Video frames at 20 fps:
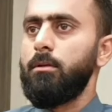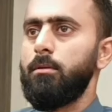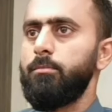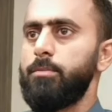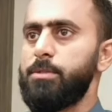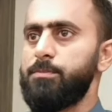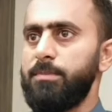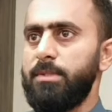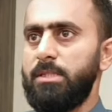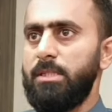
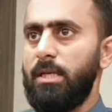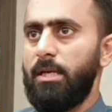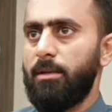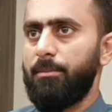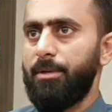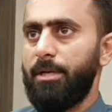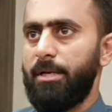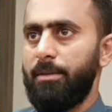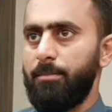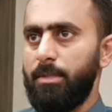
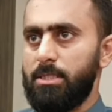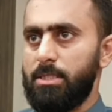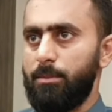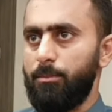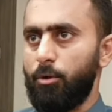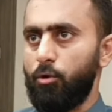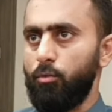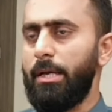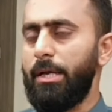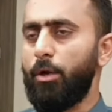बिस्मिल्लाम असल
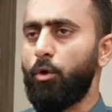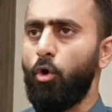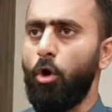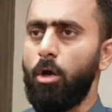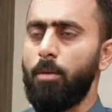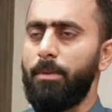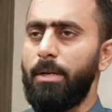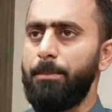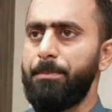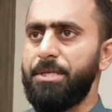एक
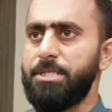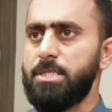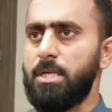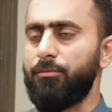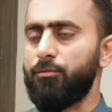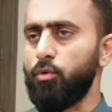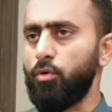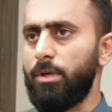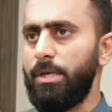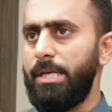और बड़ी
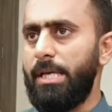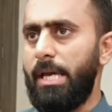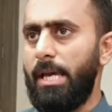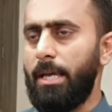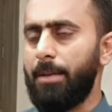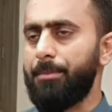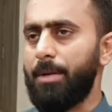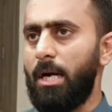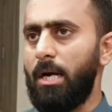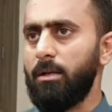पेशरफ्त हो गई है
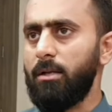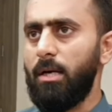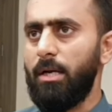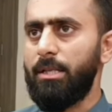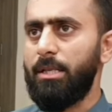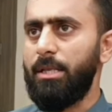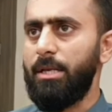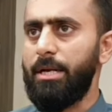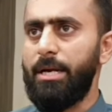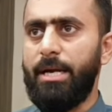इमरान खान
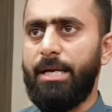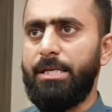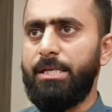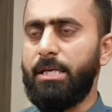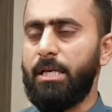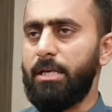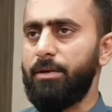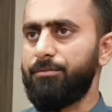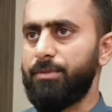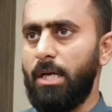की रिहाई
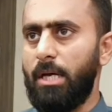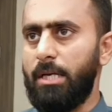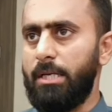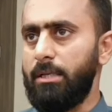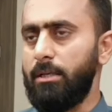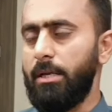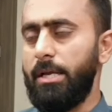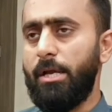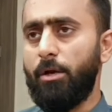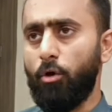या गिरफ्तारी
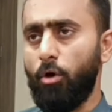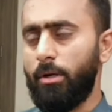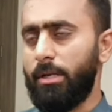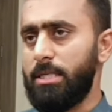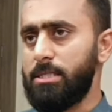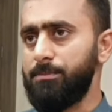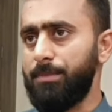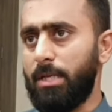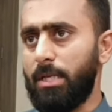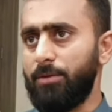एक और
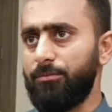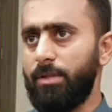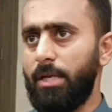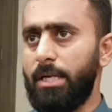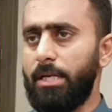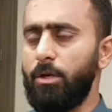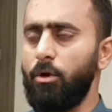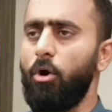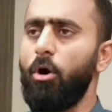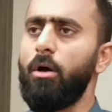किस्म
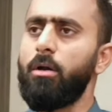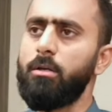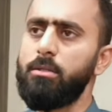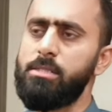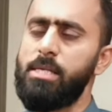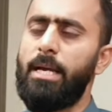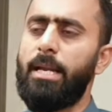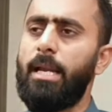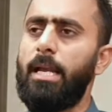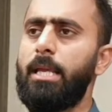गिरफ्तारी और
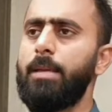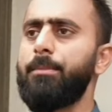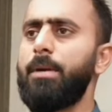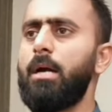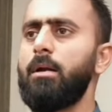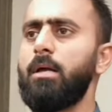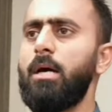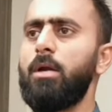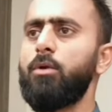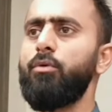ज़ाहिर है
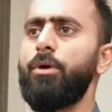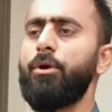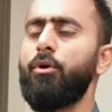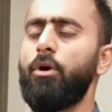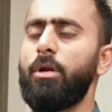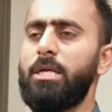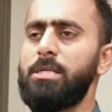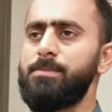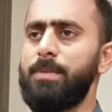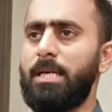इमरान खान को एक
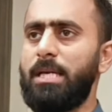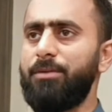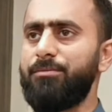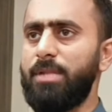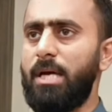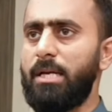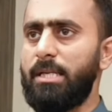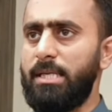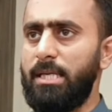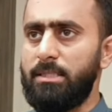और किस्म
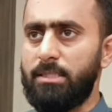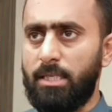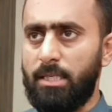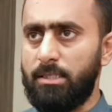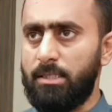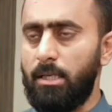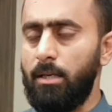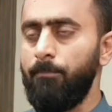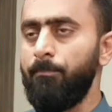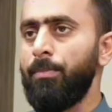गिरफ्तार किया जाना
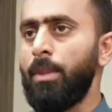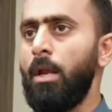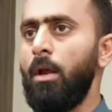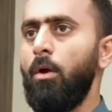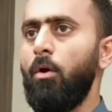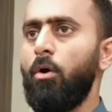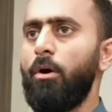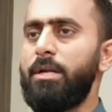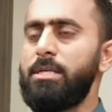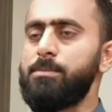था
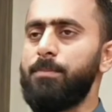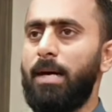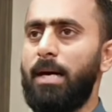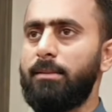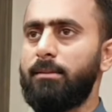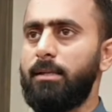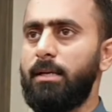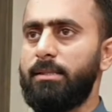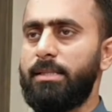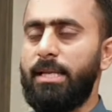और इस
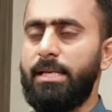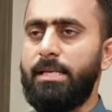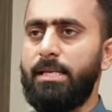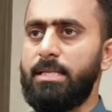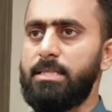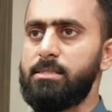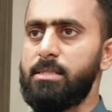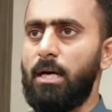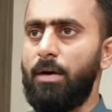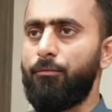बात का तहरीक
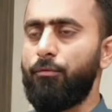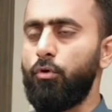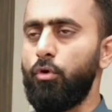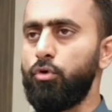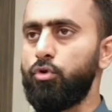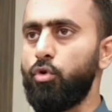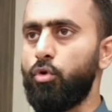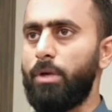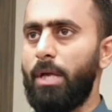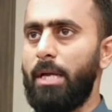इंसाफ को
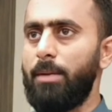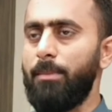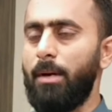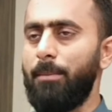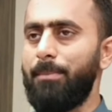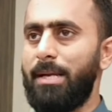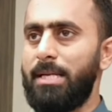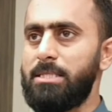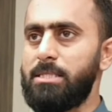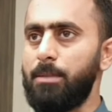दो ढाई माह
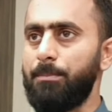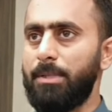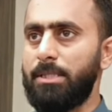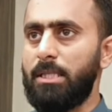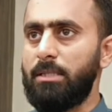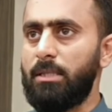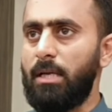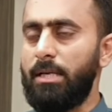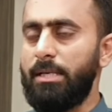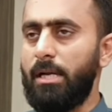पहले से
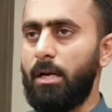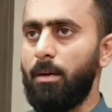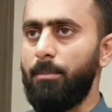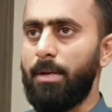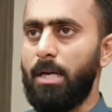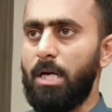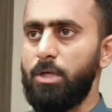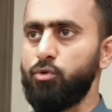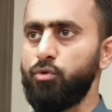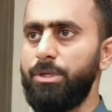पता था ये
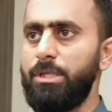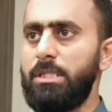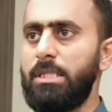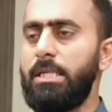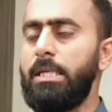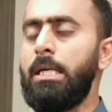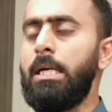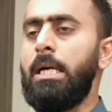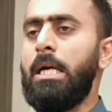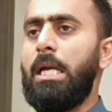खबर आ चुकी
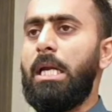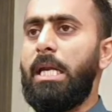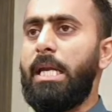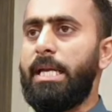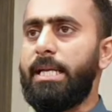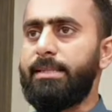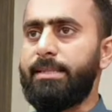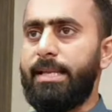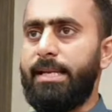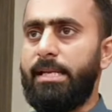थी
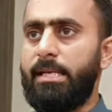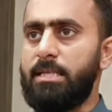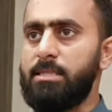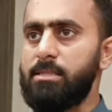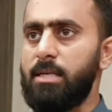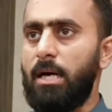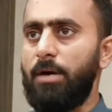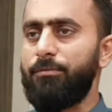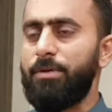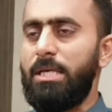लेकिन तहरीक
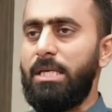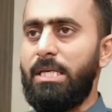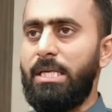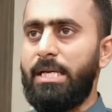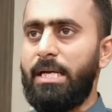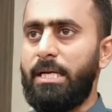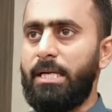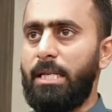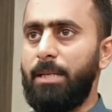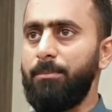इंसाफ की
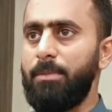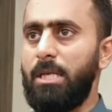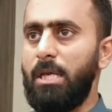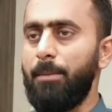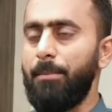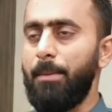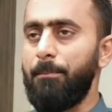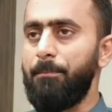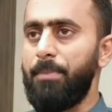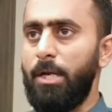लीगल टीम की
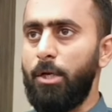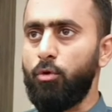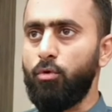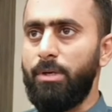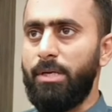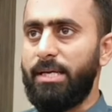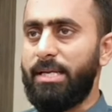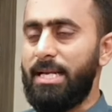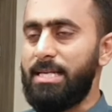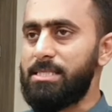हमें बिल्कुल
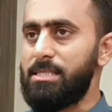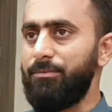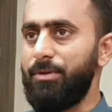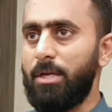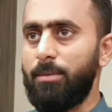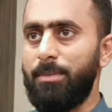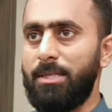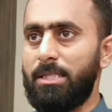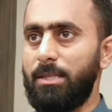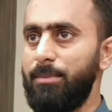एग्रेसिव
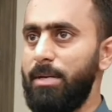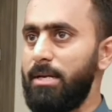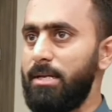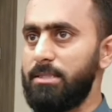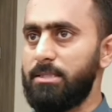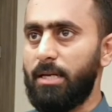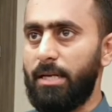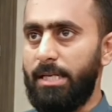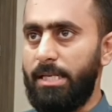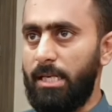हमत अमली
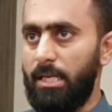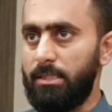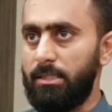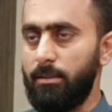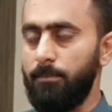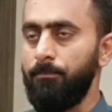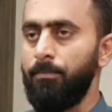नज़र नहीं आती